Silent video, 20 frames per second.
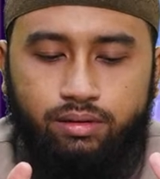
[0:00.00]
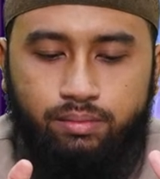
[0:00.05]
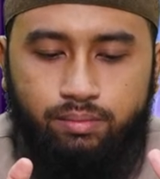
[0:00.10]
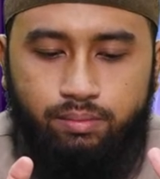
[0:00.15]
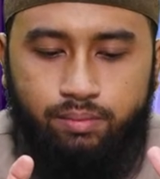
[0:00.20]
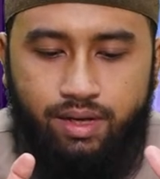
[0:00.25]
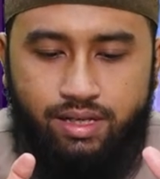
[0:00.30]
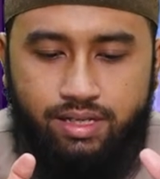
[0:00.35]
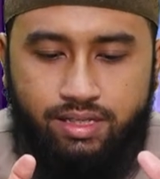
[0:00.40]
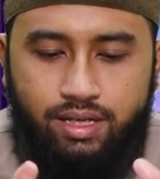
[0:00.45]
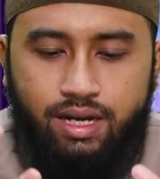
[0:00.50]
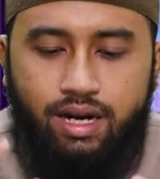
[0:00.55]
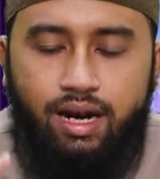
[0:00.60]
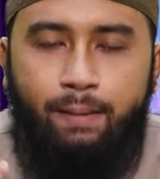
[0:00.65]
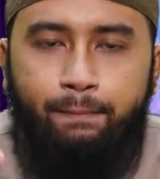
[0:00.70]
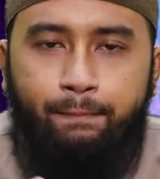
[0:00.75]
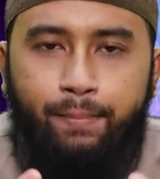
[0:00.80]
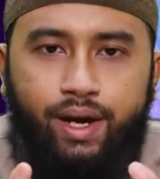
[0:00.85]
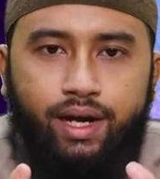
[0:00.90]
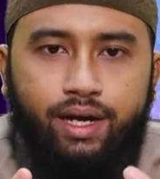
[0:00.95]

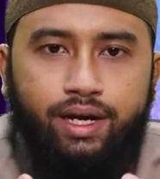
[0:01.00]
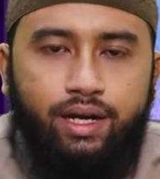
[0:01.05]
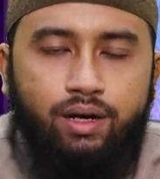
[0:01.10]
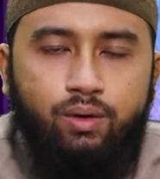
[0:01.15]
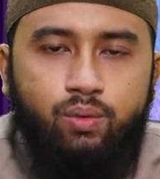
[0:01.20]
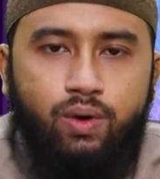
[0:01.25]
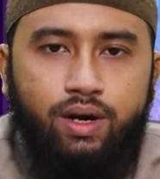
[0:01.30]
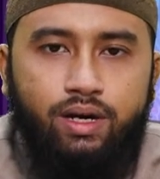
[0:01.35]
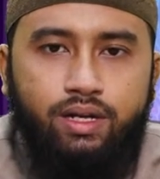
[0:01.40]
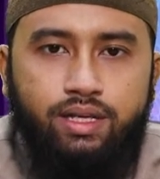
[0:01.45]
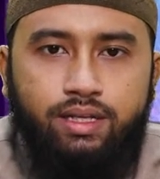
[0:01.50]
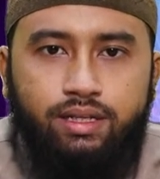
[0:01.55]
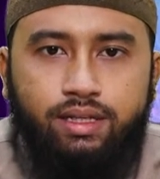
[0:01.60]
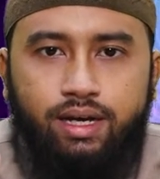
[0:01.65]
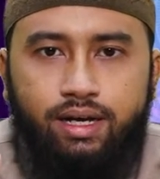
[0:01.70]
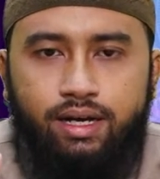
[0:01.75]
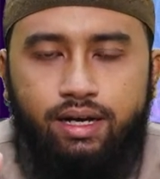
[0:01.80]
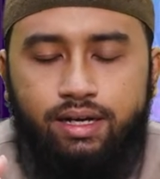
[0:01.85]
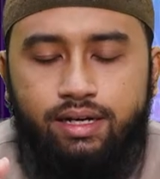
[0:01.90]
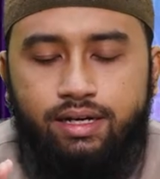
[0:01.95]
masalah pakaian
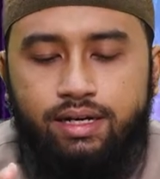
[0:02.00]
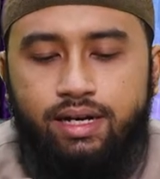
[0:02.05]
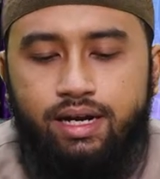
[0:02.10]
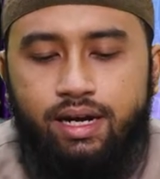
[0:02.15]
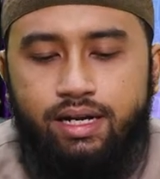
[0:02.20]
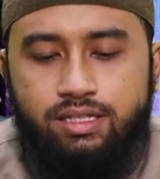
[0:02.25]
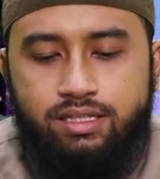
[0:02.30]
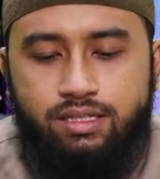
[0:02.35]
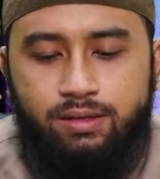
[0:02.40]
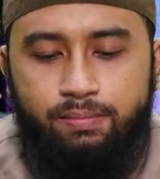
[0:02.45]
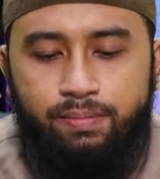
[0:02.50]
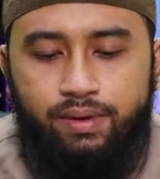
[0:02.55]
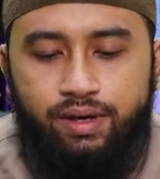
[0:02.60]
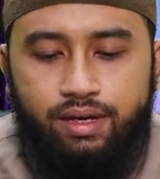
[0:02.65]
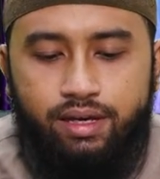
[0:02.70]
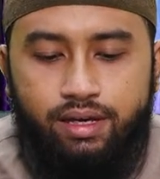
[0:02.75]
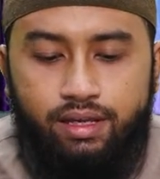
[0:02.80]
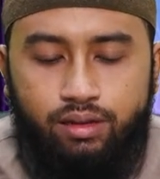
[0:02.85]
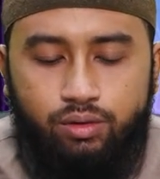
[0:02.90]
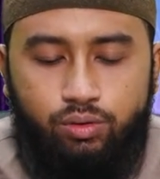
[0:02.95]
wanita dengan
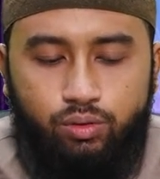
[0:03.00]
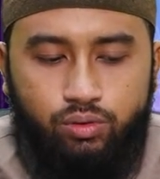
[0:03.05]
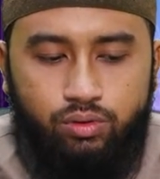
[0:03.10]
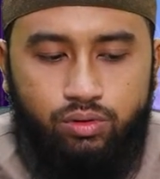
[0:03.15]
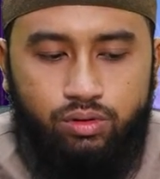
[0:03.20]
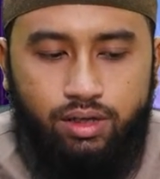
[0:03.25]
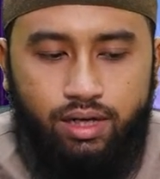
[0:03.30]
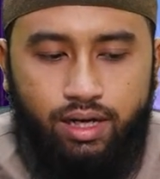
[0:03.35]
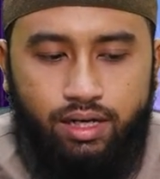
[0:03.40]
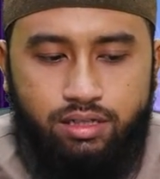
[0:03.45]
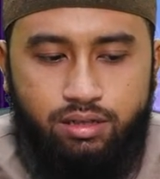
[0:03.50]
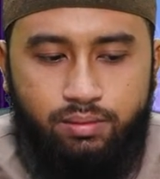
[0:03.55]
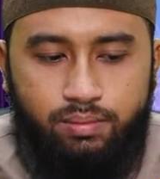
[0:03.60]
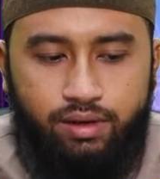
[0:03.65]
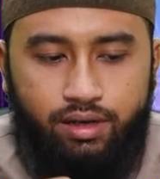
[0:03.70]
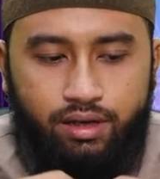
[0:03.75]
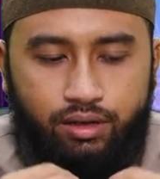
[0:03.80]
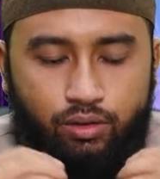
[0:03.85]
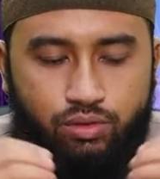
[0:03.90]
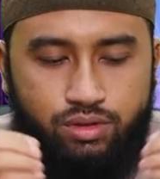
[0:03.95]
sebegitu dengan
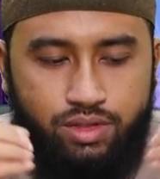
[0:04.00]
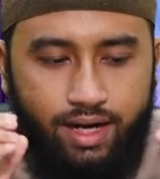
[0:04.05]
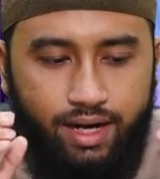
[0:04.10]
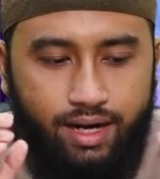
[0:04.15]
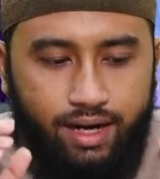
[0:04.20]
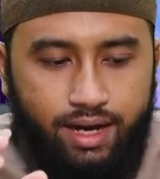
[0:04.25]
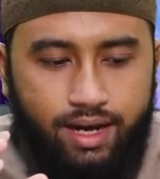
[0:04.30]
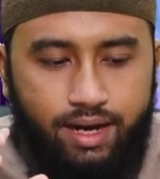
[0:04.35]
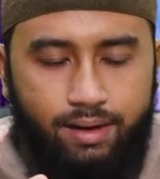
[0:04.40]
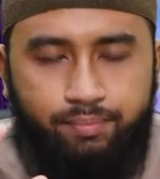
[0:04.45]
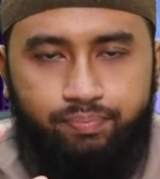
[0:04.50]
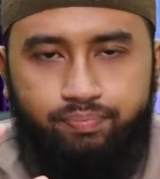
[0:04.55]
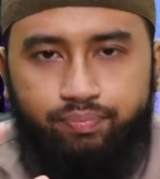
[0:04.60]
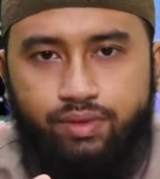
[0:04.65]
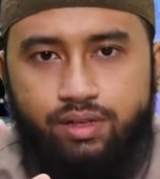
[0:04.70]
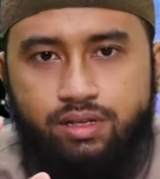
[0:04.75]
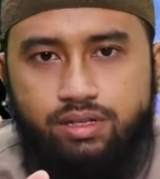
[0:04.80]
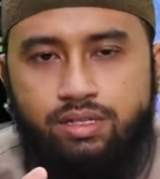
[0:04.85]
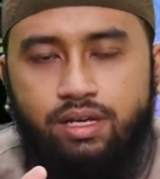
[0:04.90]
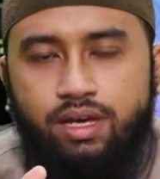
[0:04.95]
sebegitu cara
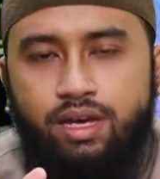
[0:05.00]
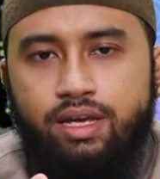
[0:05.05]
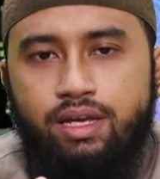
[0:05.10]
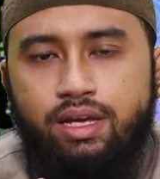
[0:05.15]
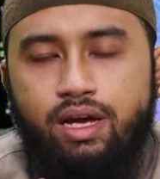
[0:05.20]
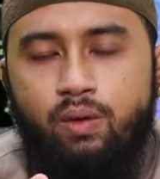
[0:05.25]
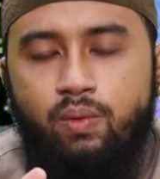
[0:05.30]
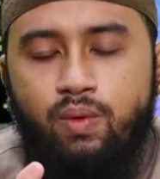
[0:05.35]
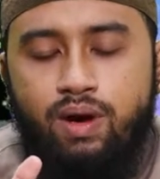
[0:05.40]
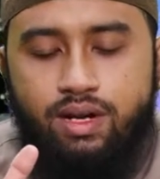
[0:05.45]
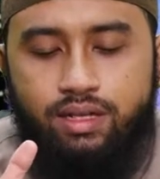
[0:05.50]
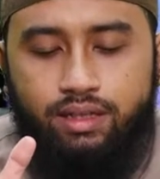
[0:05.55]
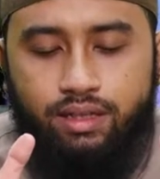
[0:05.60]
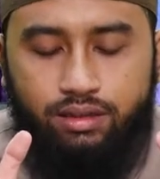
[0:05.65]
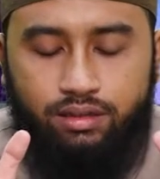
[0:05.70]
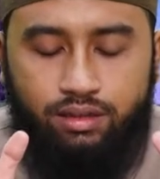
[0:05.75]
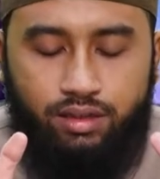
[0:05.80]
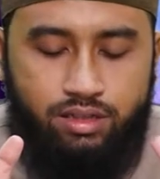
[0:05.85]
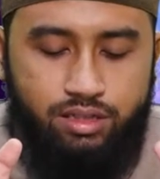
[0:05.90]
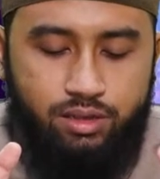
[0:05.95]
sehingga wanita
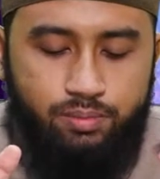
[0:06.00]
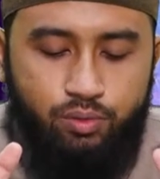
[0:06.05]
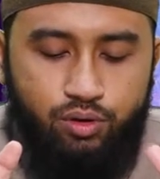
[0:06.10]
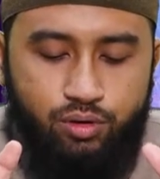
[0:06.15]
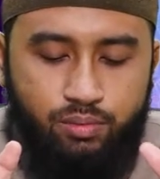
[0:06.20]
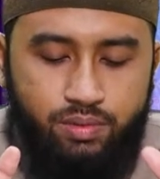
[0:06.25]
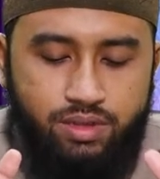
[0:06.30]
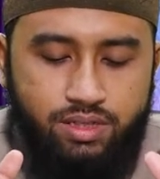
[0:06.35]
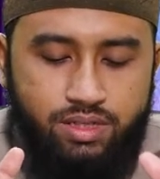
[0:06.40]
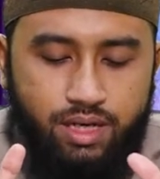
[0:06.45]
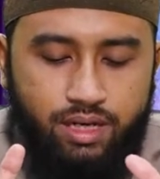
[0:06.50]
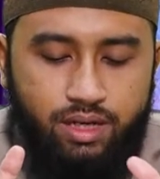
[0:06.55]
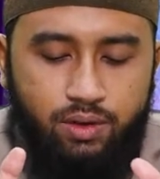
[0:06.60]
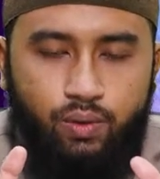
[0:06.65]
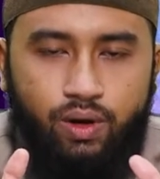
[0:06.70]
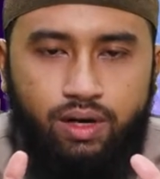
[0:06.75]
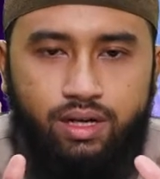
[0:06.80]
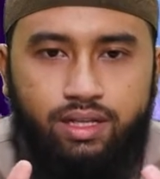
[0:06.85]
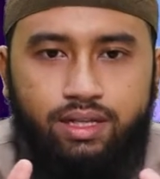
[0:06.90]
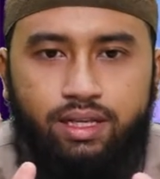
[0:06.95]
tersebut menjadi
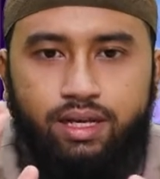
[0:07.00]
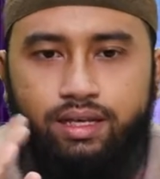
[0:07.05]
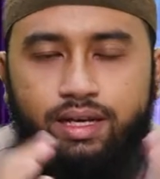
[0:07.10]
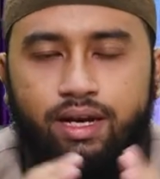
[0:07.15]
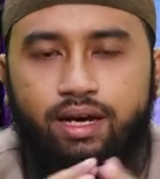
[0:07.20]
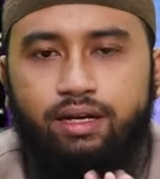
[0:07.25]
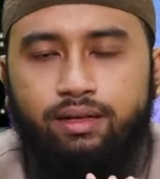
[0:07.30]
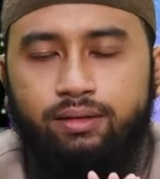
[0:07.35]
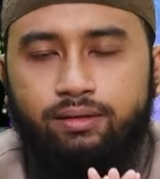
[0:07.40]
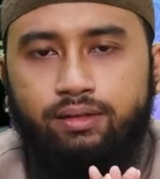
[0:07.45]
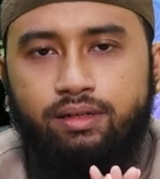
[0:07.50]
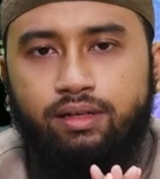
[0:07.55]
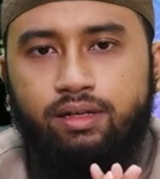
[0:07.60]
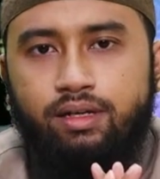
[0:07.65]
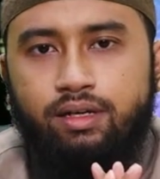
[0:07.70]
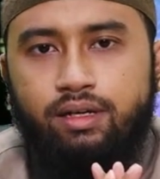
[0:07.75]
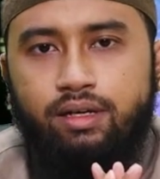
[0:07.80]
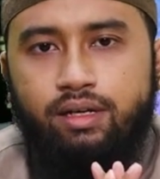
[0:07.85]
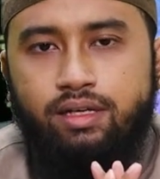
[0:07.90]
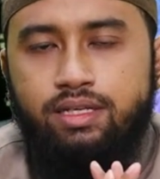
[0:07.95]
wanita yang
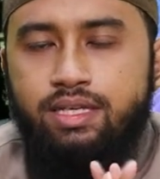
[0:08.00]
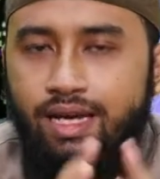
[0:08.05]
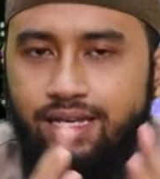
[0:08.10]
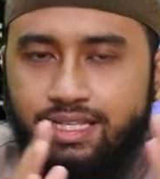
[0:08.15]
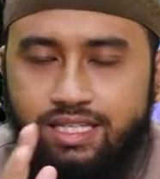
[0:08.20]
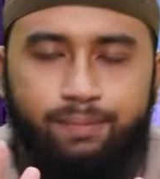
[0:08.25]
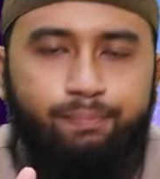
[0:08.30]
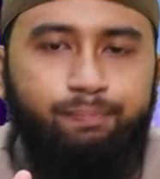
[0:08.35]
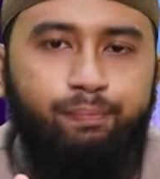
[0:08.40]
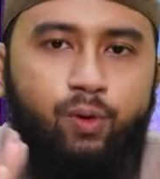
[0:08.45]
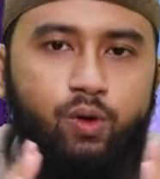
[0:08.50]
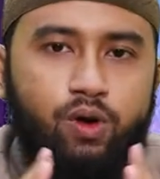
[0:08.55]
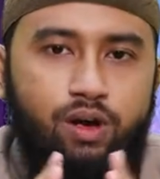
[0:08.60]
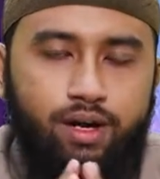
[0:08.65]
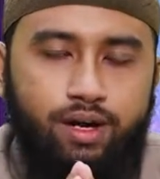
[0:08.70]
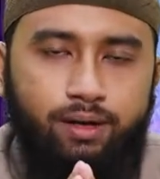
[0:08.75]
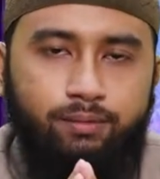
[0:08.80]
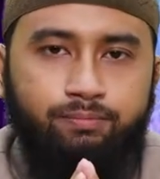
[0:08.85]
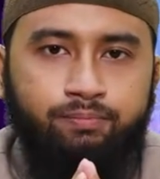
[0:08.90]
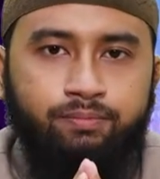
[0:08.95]
yang
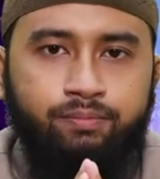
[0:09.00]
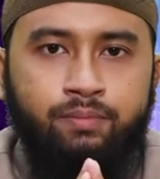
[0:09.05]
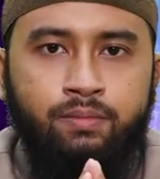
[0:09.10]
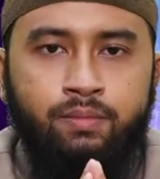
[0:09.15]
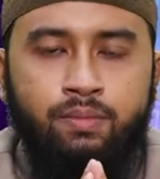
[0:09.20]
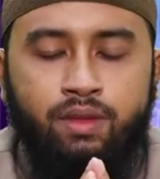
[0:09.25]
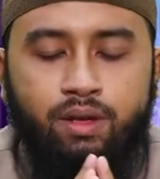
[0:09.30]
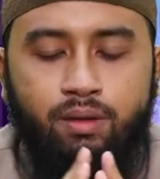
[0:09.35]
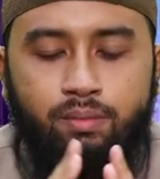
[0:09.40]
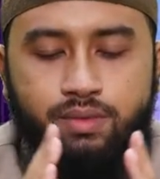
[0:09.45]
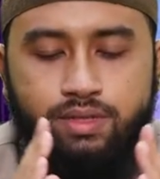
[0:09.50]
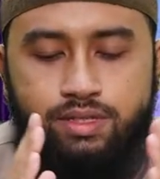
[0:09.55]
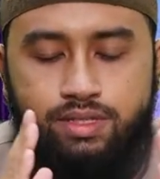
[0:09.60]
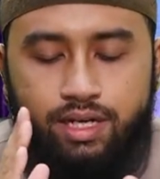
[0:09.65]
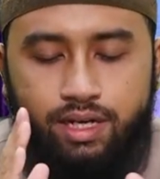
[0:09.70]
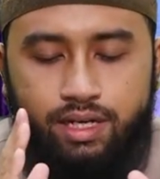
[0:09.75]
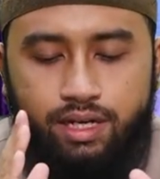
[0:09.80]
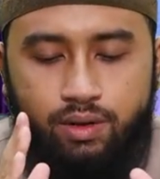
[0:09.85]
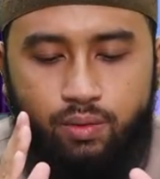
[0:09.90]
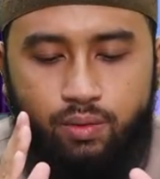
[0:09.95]
sempurna, menjadi